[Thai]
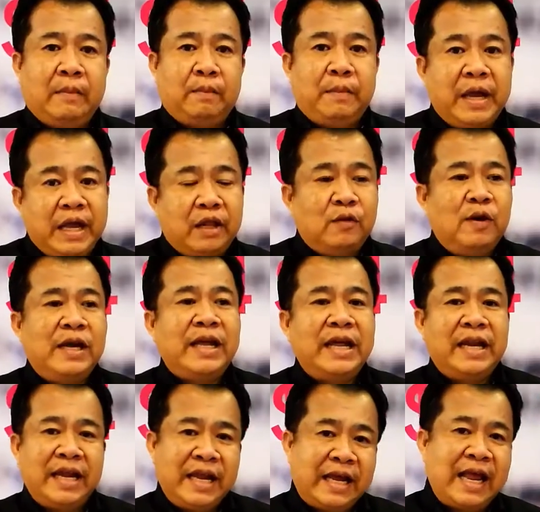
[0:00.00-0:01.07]
มีธุรกิจ
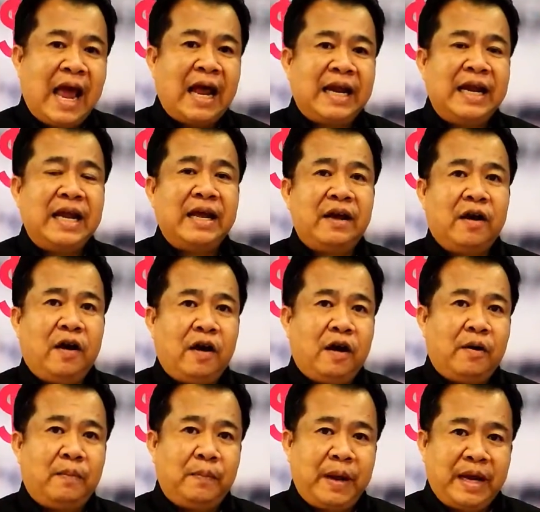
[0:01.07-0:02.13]
อีกอย่างหนึ่งก็
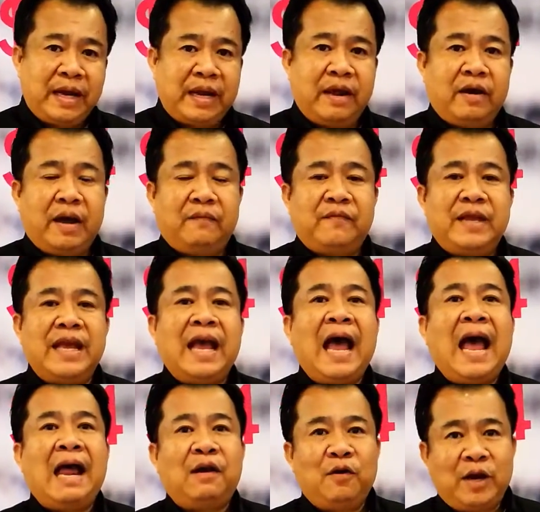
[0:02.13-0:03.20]
เป็นเกี่ยวกับสิน
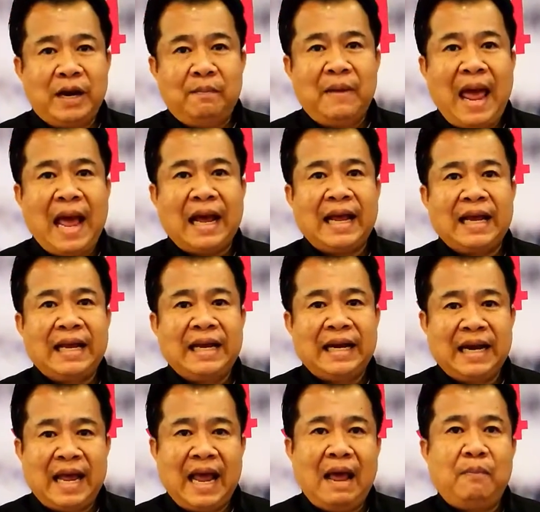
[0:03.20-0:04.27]
ค้าลดน้ำหนัก
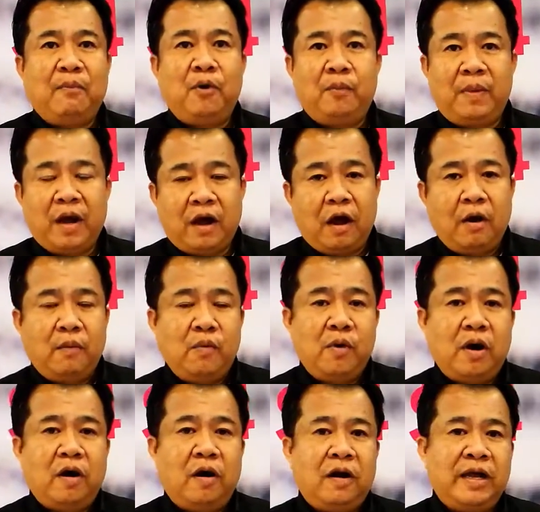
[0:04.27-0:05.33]
นะครับ ผมแล้วก็พวก
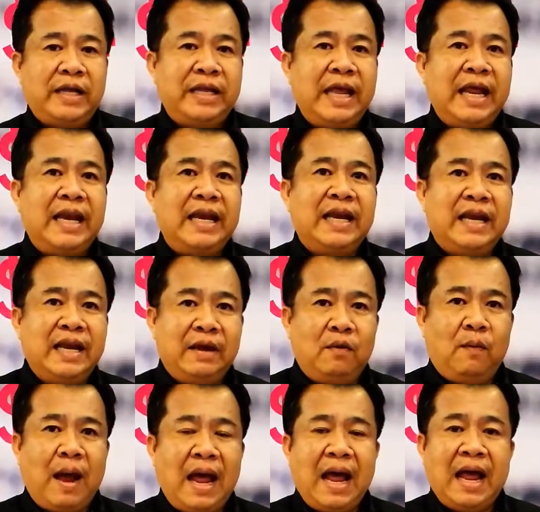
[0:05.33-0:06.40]
คอลลาเจน หรือ
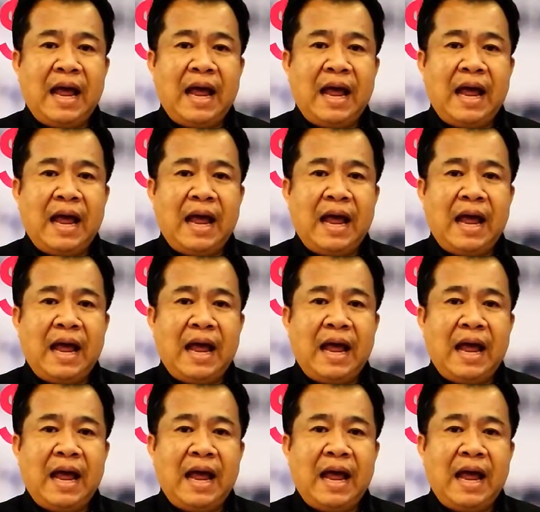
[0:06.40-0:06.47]
ว่า